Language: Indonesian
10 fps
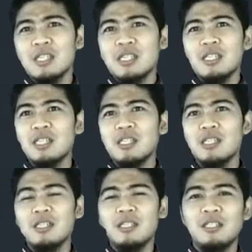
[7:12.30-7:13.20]

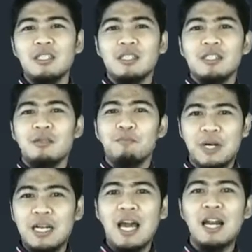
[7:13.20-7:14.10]
eh,
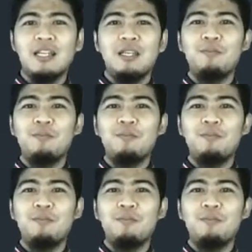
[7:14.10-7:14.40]
benar ya.